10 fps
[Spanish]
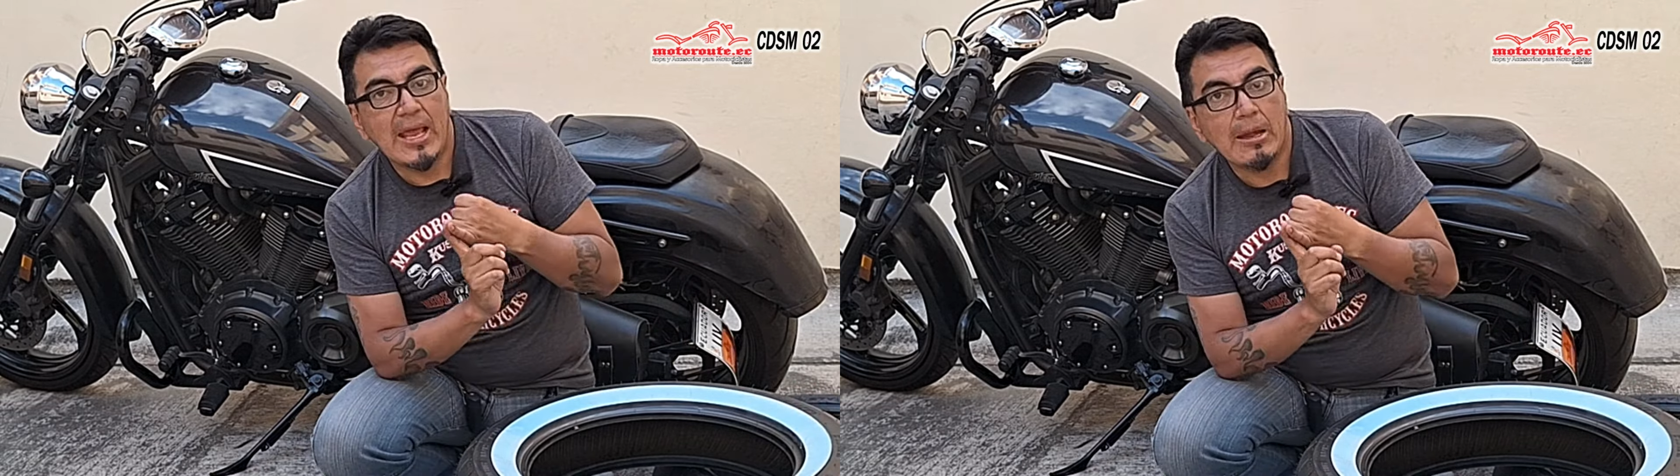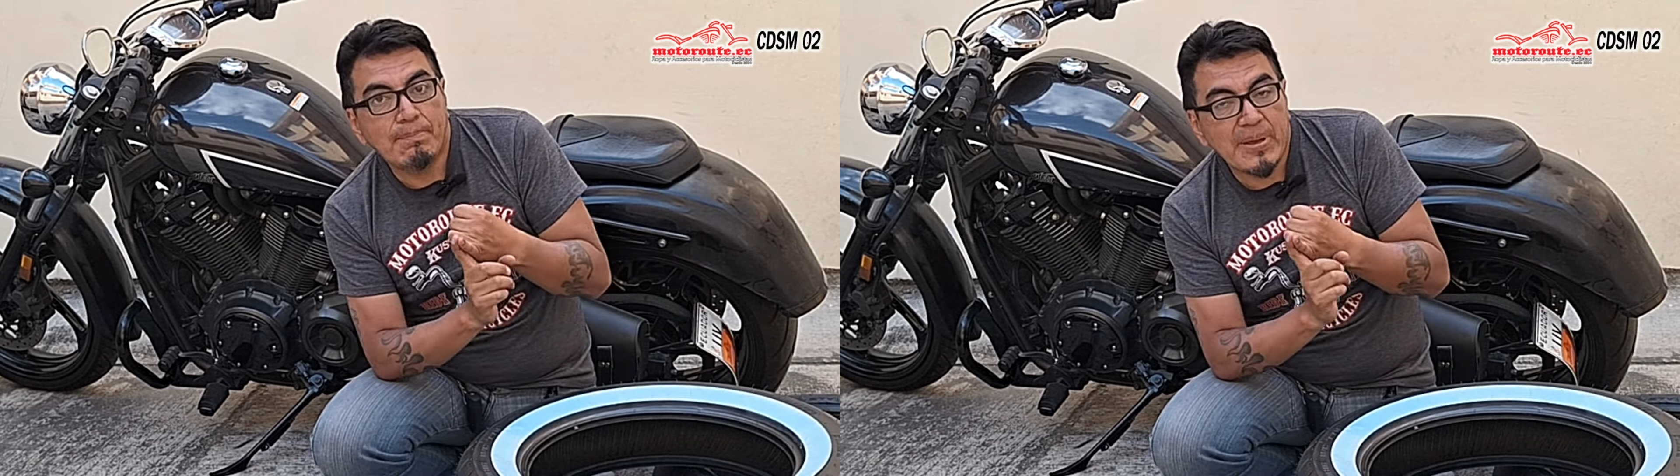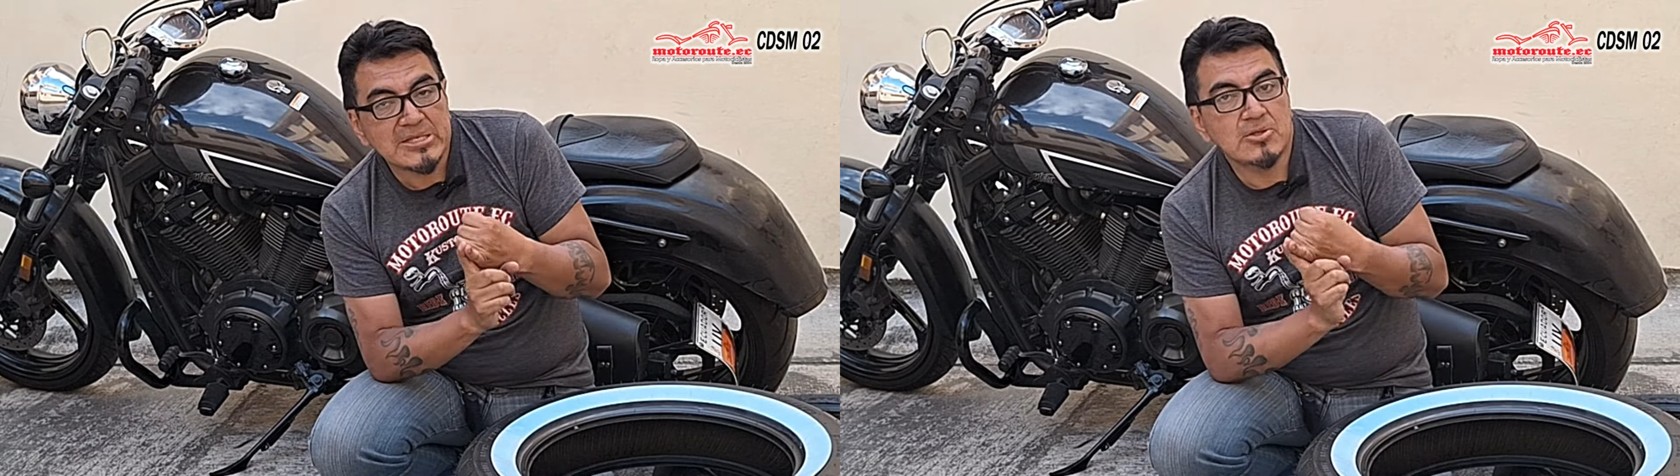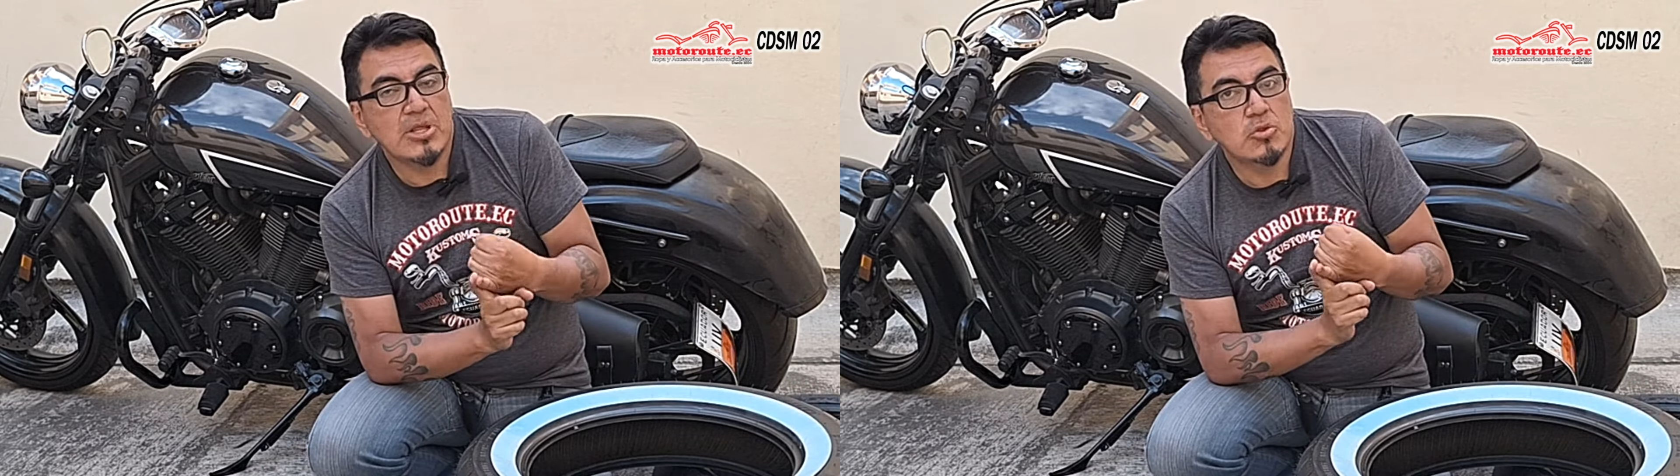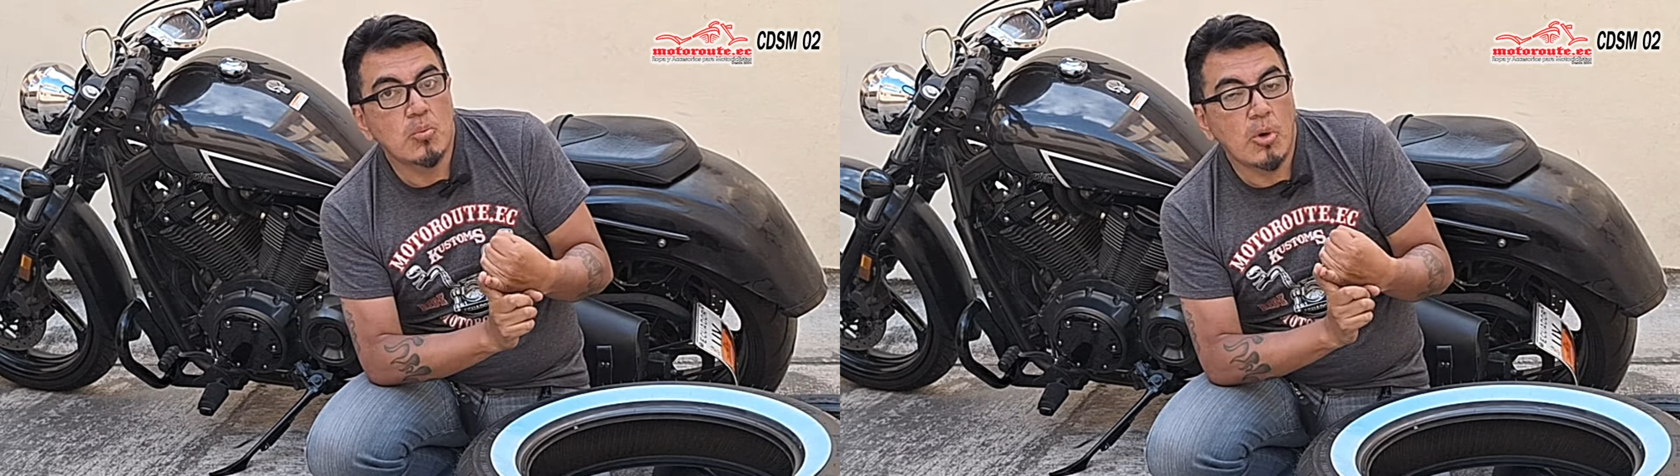el peso
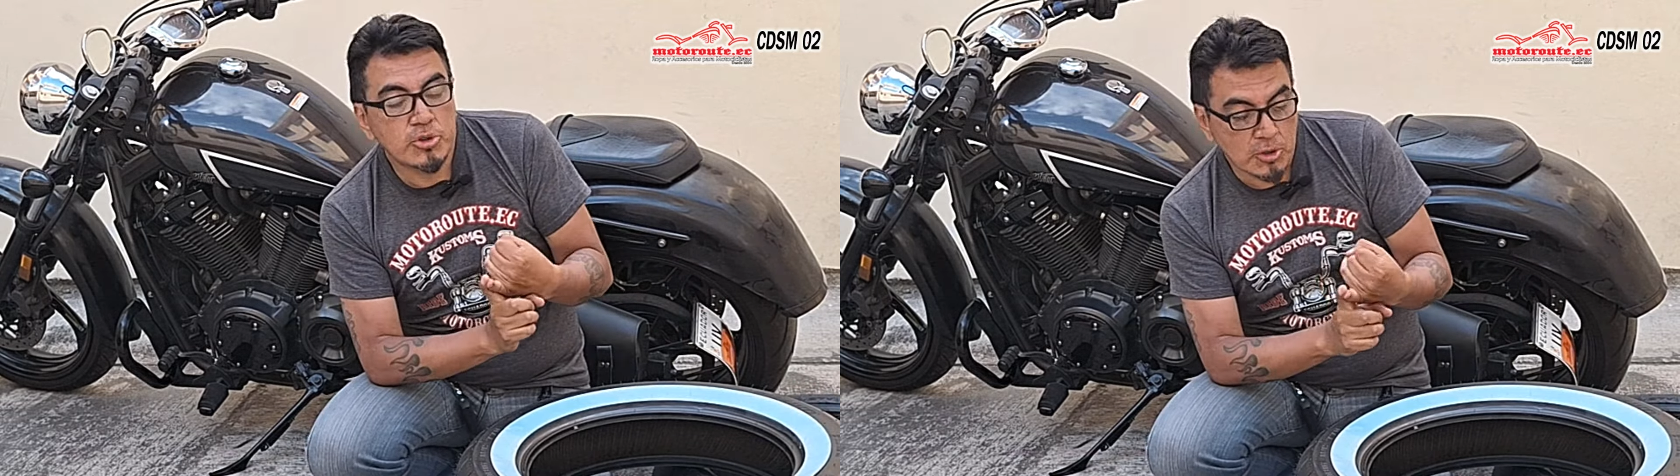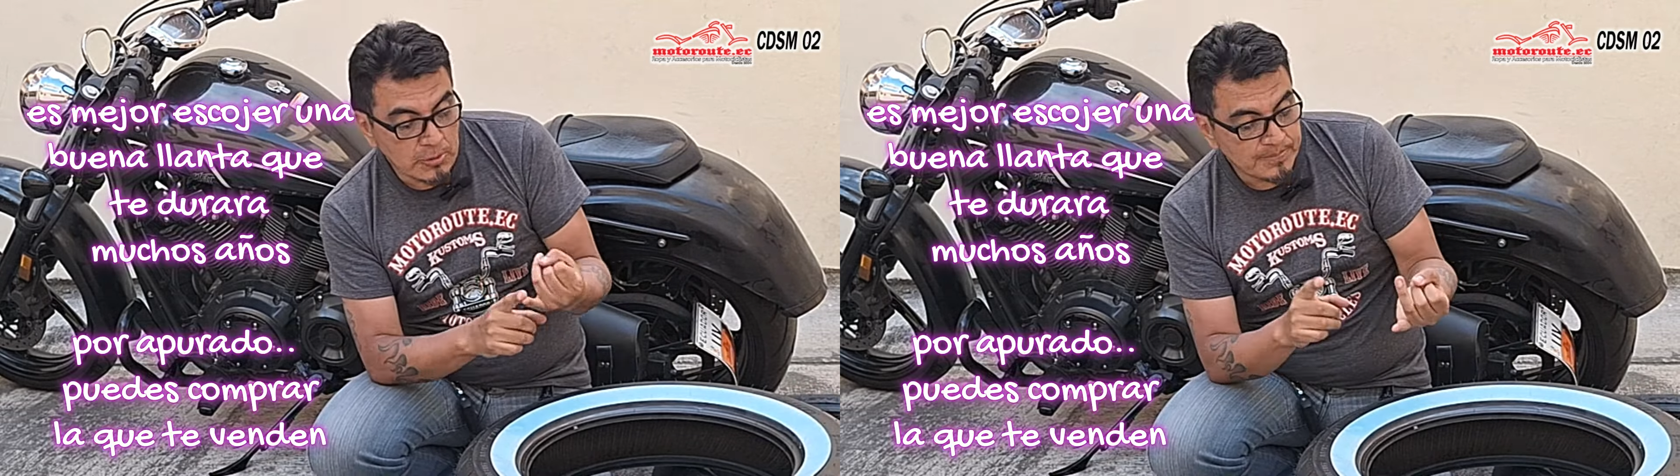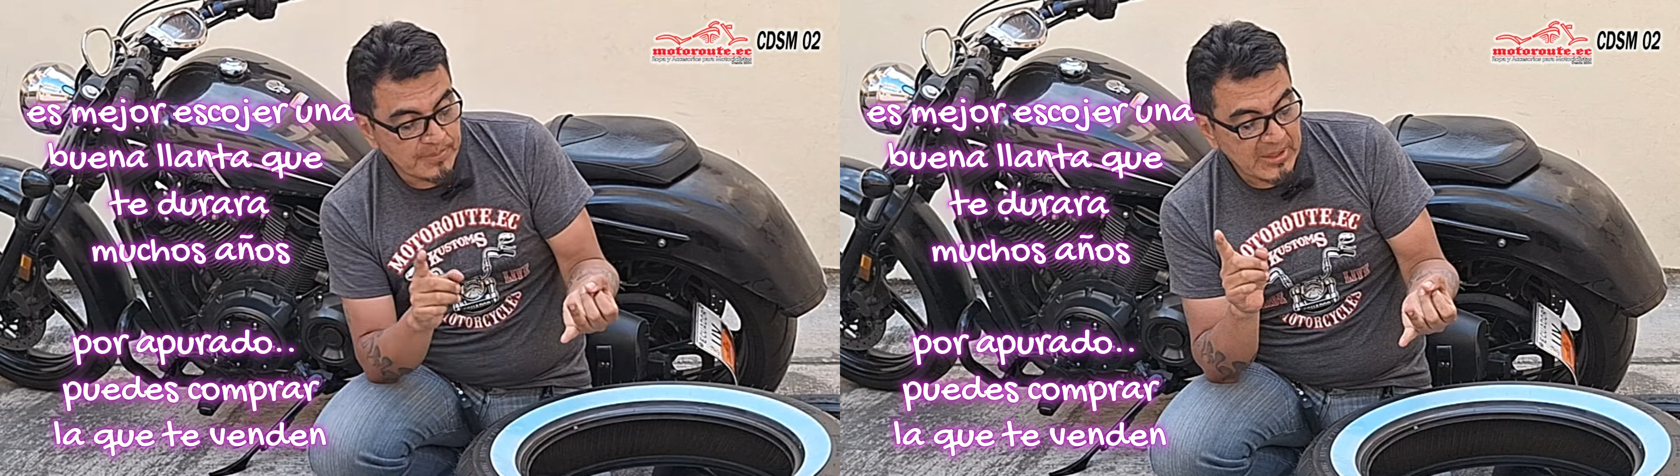de tu moto,